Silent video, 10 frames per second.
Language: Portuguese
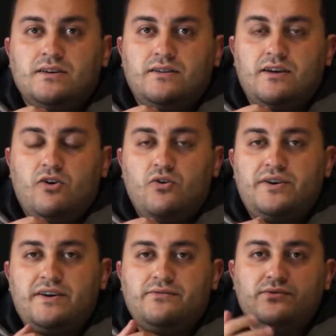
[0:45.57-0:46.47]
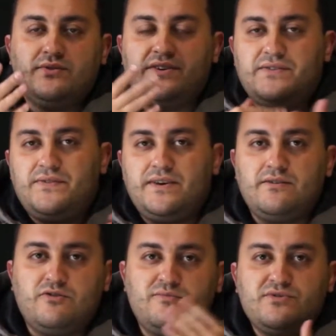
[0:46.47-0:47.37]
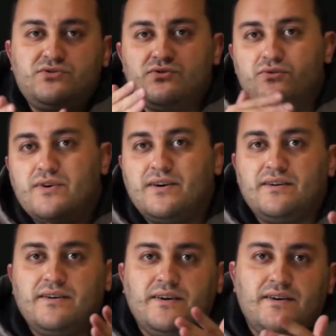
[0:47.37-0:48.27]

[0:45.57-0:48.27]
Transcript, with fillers: né, logo que a fotografia começou a...